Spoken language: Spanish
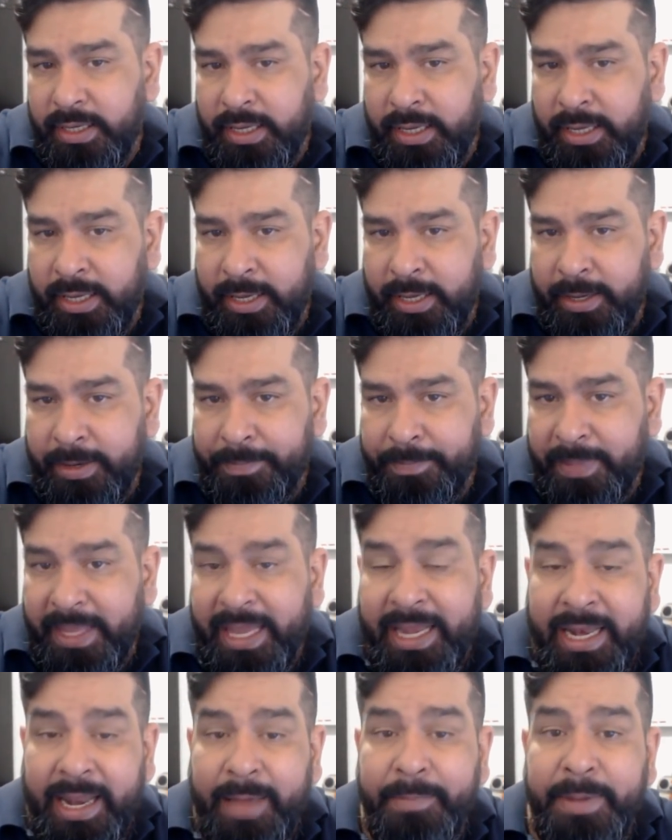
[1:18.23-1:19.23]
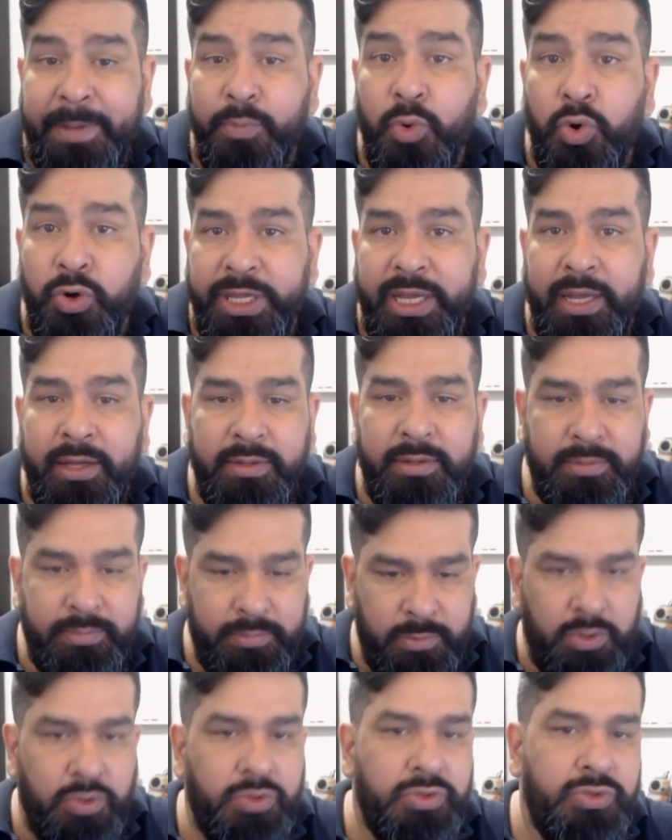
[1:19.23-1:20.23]
eh, en la memoria,
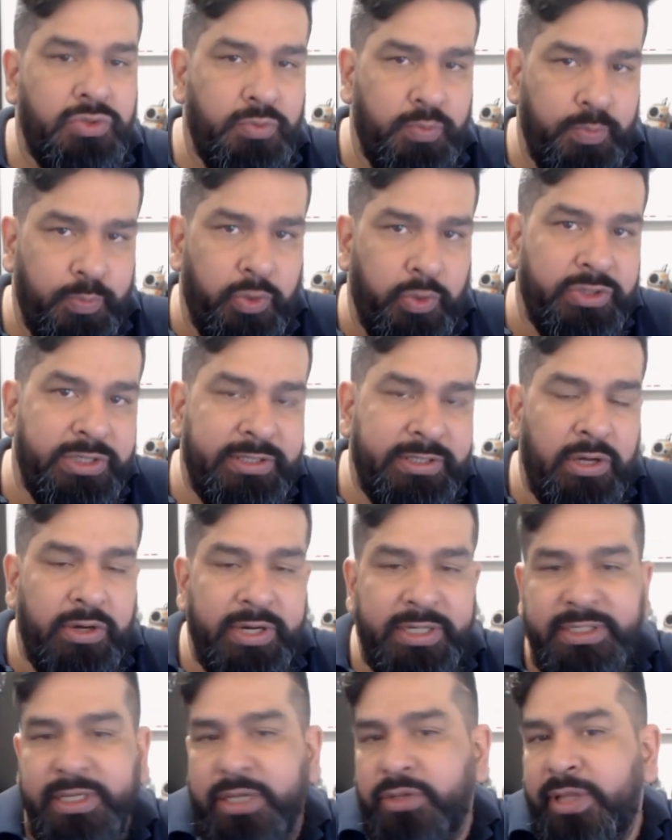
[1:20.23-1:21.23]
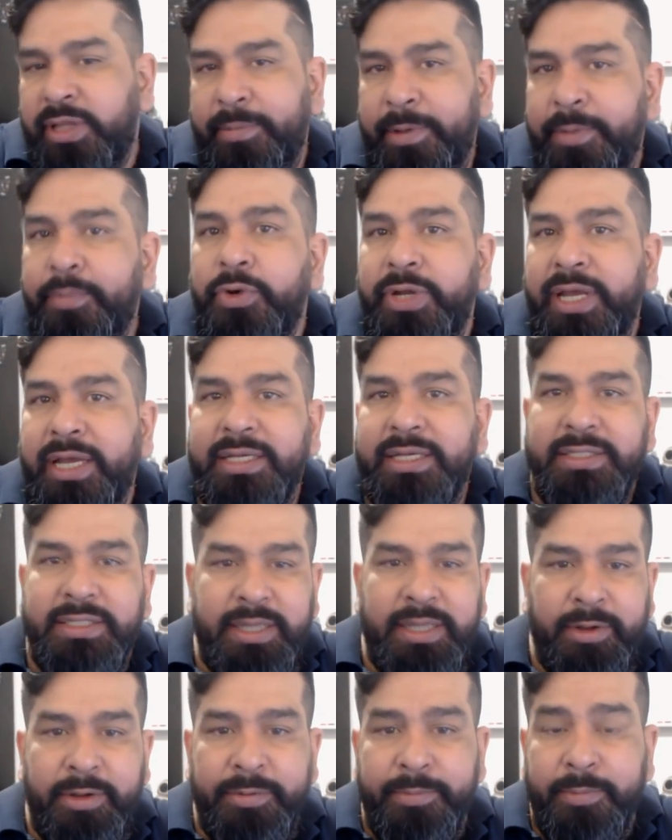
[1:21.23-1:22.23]
los procesadores tienen una memoria que se
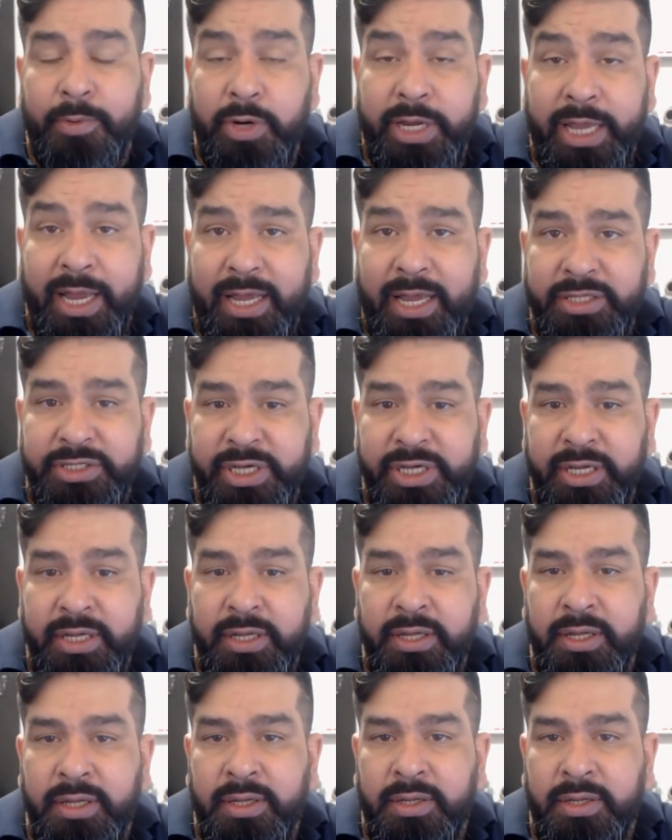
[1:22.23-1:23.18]
llama memoria caché,